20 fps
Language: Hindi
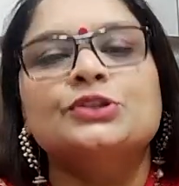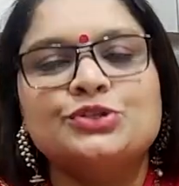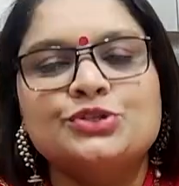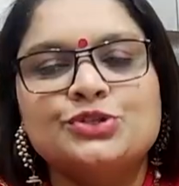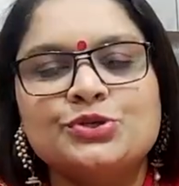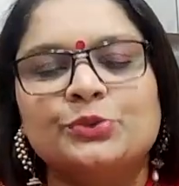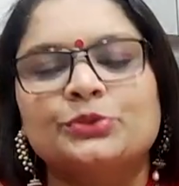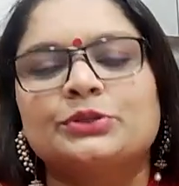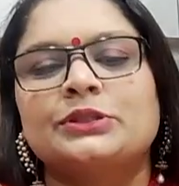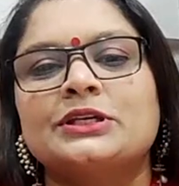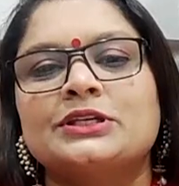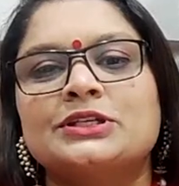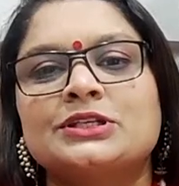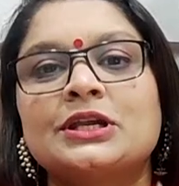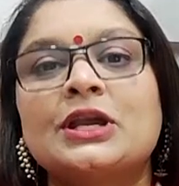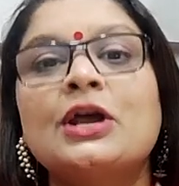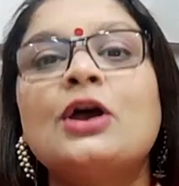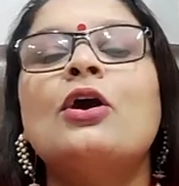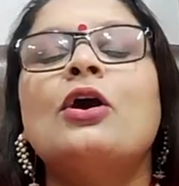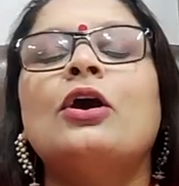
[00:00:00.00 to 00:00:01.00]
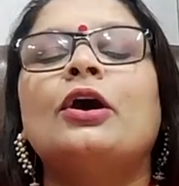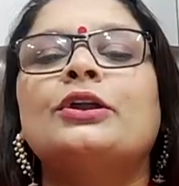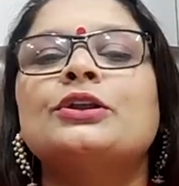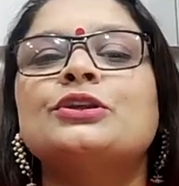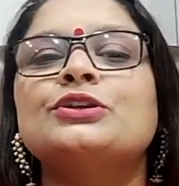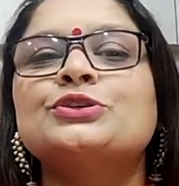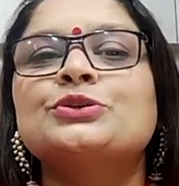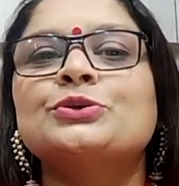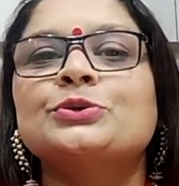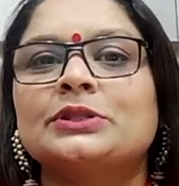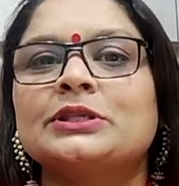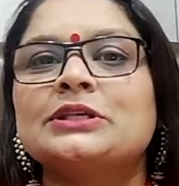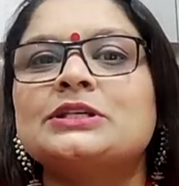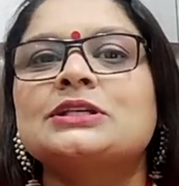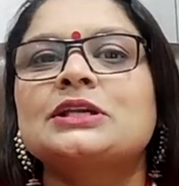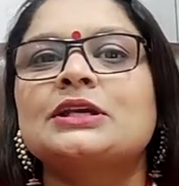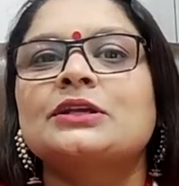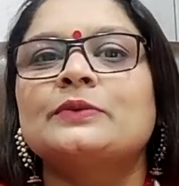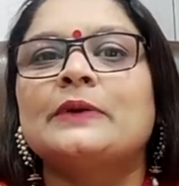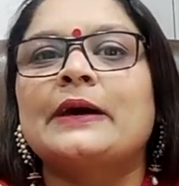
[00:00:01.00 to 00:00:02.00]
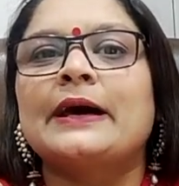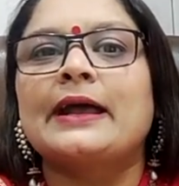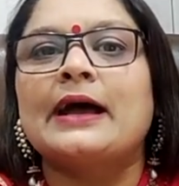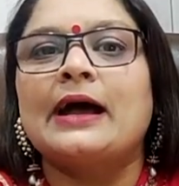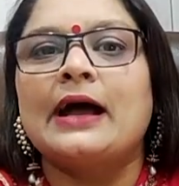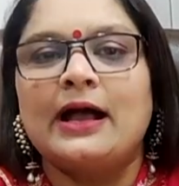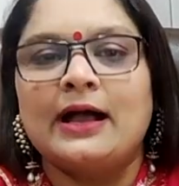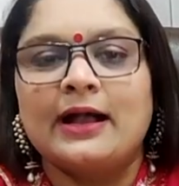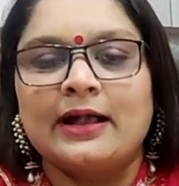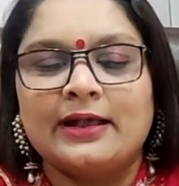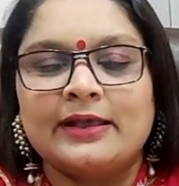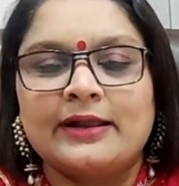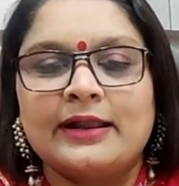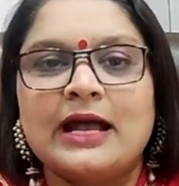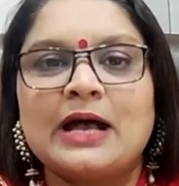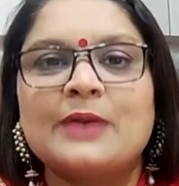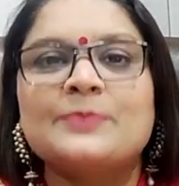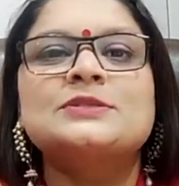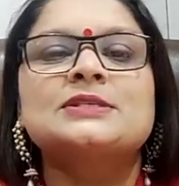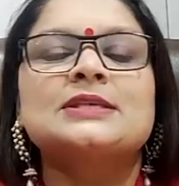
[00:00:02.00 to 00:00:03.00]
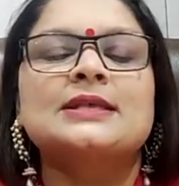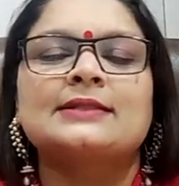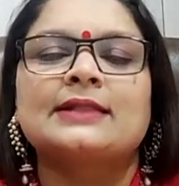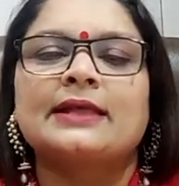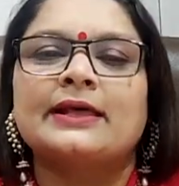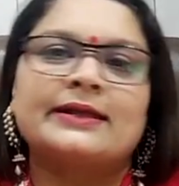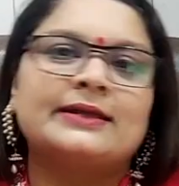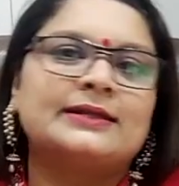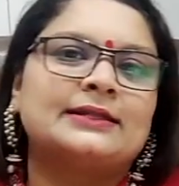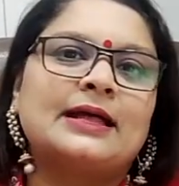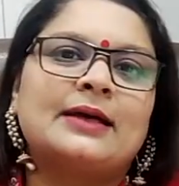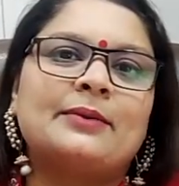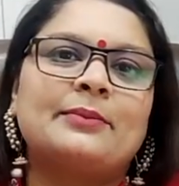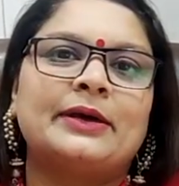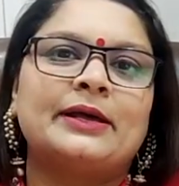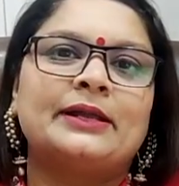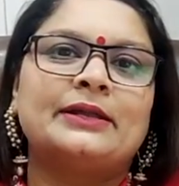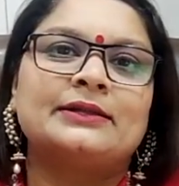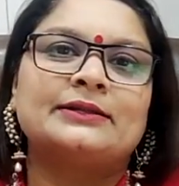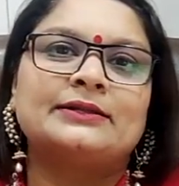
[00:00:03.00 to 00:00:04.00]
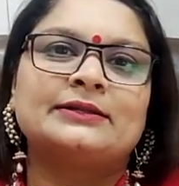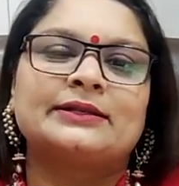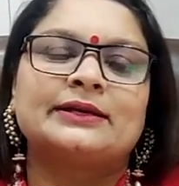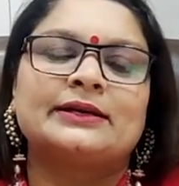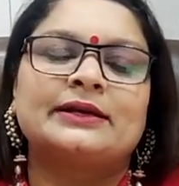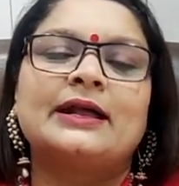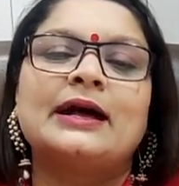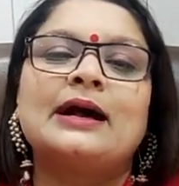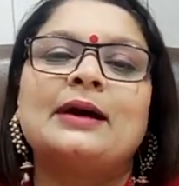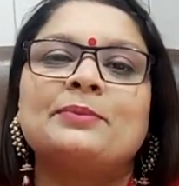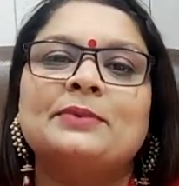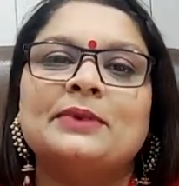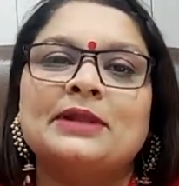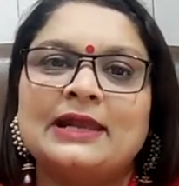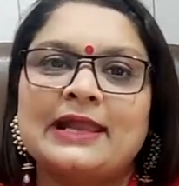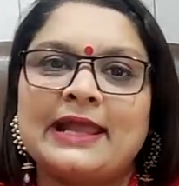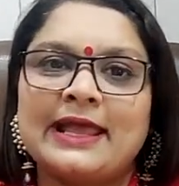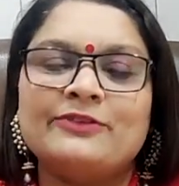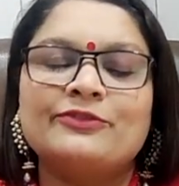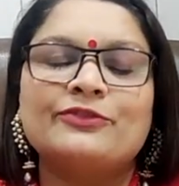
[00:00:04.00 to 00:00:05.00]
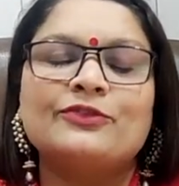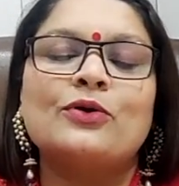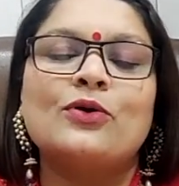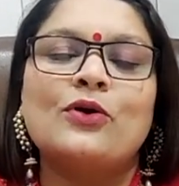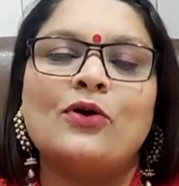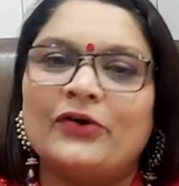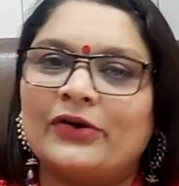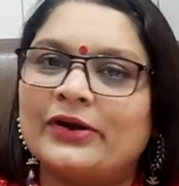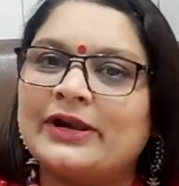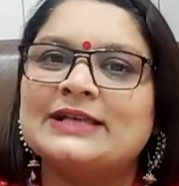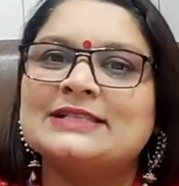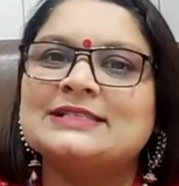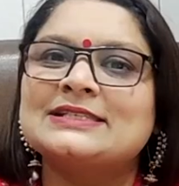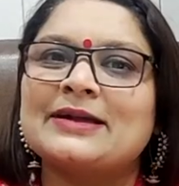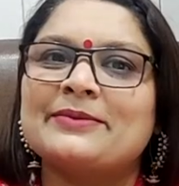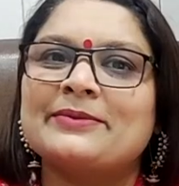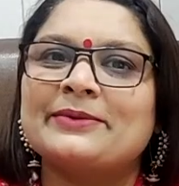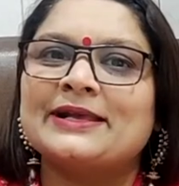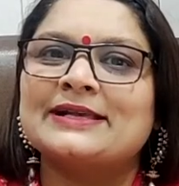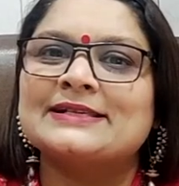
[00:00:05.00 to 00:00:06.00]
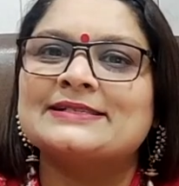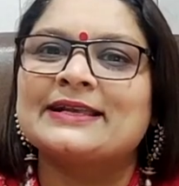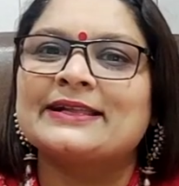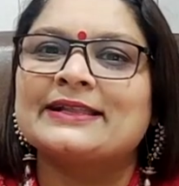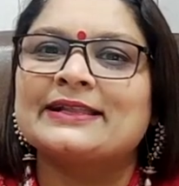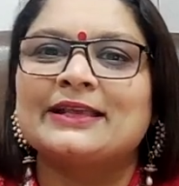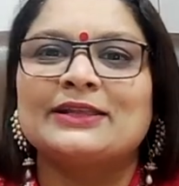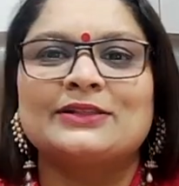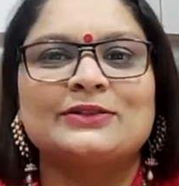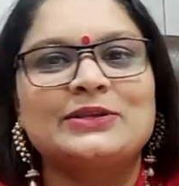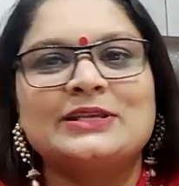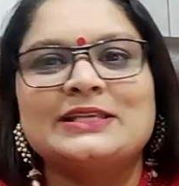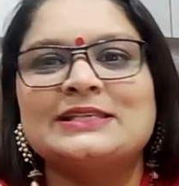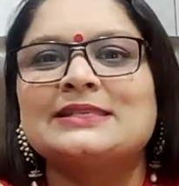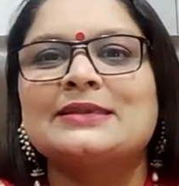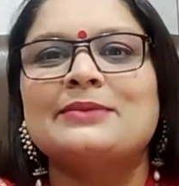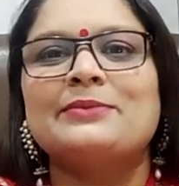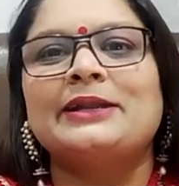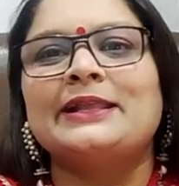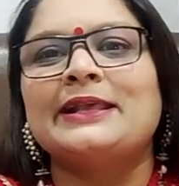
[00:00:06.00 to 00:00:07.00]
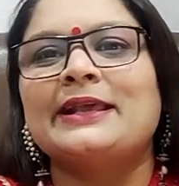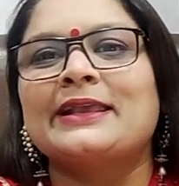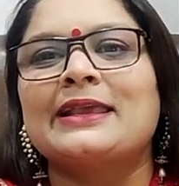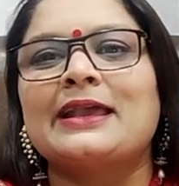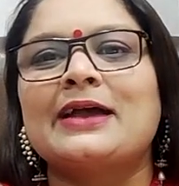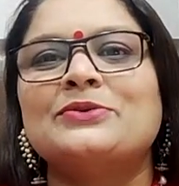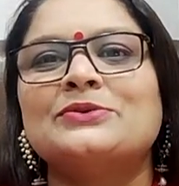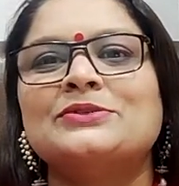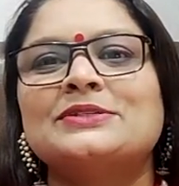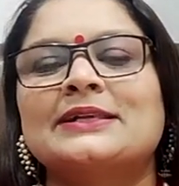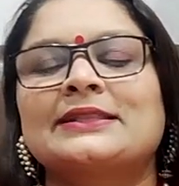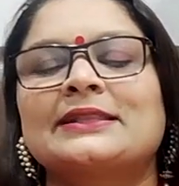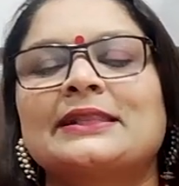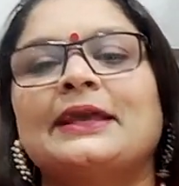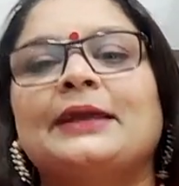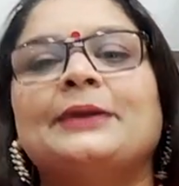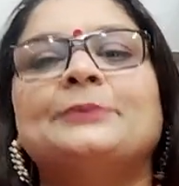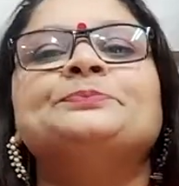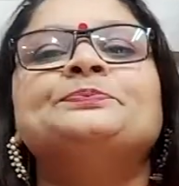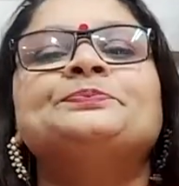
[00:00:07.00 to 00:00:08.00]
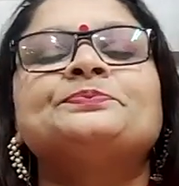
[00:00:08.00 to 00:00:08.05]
ज्योतिष और ज्योतिष के द्वारा अगर आप सतर्कता बरत कर अपनी लाइफ को और अच्छा बना सकते हैं तो इससे बढ़िया क्या हो सकता है